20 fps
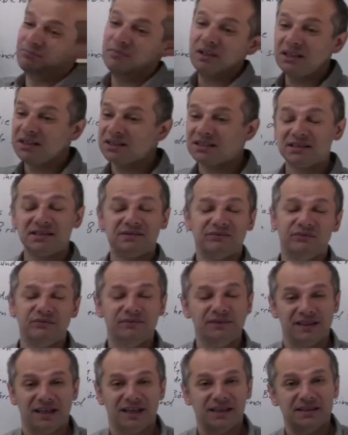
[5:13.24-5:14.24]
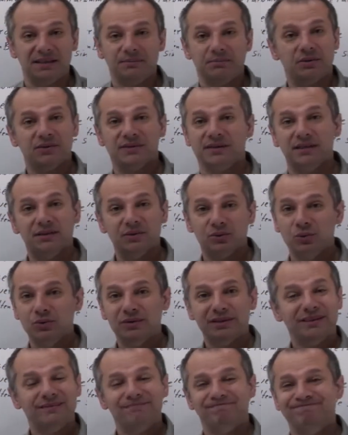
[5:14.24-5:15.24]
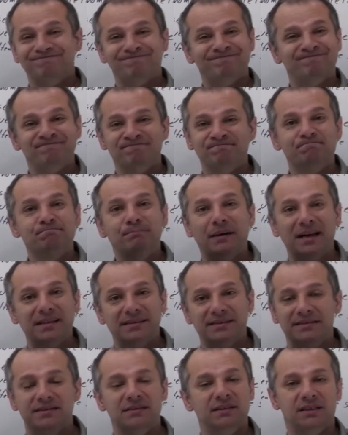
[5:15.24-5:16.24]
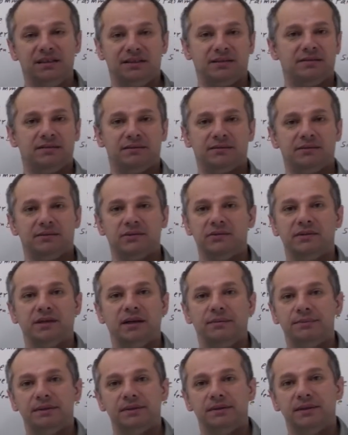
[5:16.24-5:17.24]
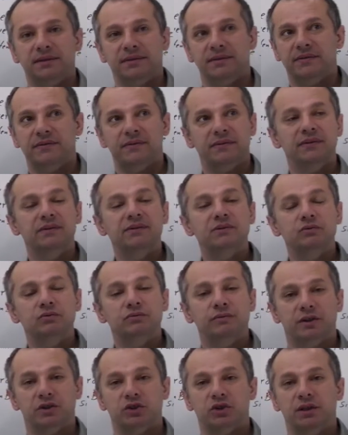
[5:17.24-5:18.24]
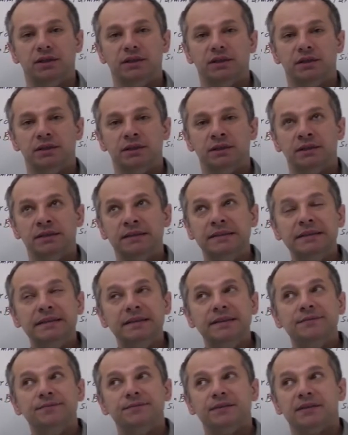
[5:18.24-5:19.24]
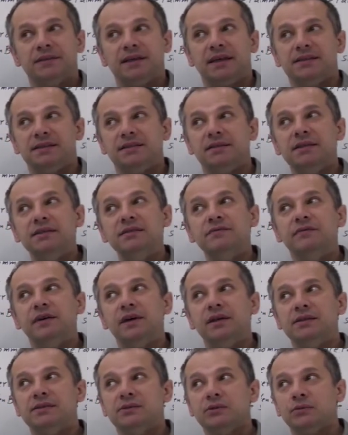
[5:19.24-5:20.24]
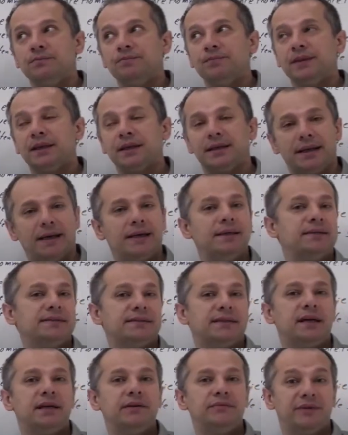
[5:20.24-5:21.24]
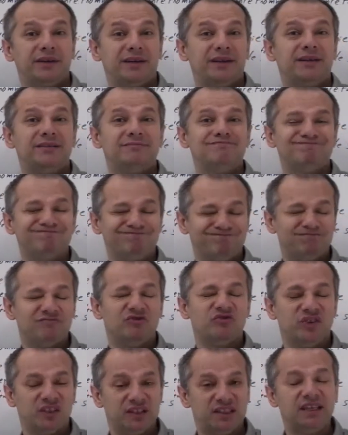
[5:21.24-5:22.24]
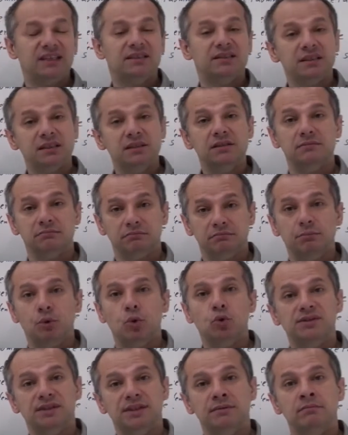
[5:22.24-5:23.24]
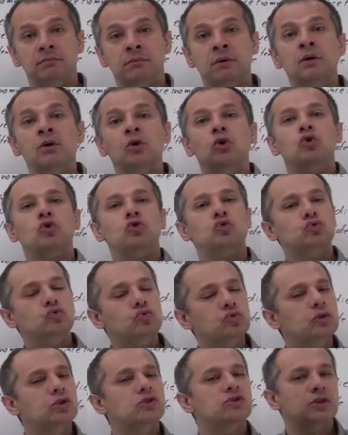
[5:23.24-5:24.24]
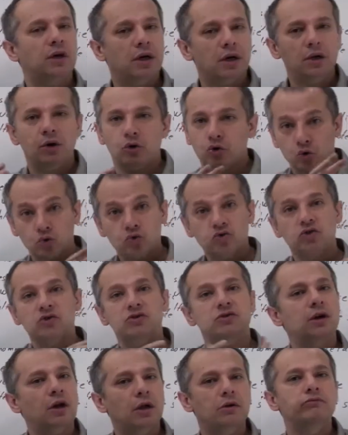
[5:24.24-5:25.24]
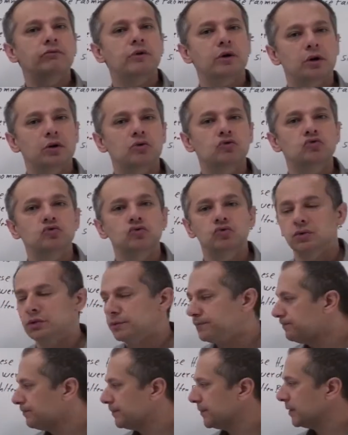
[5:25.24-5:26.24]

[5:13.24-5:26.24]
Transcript: mindestens 30% rote passt nicht zusammen. Das ist unwahrscheinlich. Das heißt, in diesem Fall ist so, kleine Zahlen wären verdächtig, böse, gute Zahl, äh, große Zahlen wären gut.